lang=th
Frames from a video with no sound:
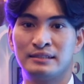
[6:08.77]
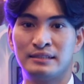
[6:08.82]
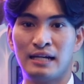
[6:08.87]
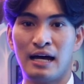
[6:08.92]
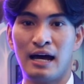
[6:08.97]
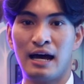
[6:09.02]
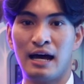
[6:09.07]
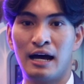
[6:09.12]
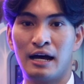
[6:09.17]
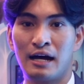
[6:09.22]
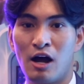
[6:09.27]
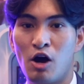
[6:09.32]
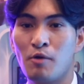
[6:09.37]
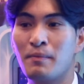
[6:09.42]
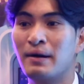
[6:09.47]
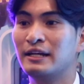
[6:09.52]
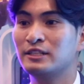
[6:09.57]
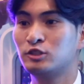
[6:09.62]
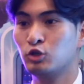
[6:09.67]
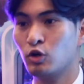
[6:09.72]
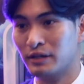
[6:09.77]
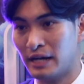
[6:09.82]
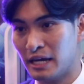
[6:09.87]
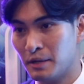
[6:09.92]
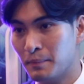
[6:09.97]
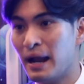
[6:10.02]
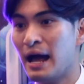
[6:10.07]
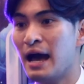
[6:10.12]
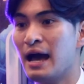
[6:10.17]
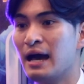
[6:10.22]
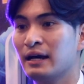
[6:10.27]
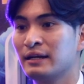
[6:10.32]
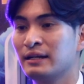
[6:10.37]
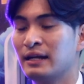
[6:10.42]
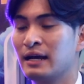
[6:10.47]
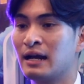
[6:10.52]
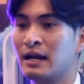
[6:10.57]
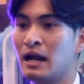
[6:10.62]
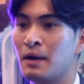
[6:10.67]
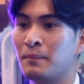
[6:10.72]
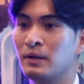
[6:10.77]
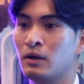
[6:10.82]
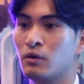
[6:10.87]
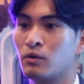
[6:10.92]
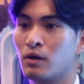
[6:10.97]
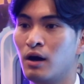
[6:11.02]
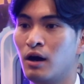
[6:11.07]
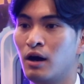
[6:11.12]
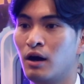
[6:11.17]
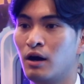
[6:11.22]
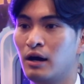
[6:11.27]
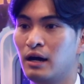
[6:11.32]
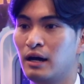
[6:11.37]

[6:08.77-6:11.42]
จะเข้ามาในช่วงไหนบ้างนะครับแล้วก็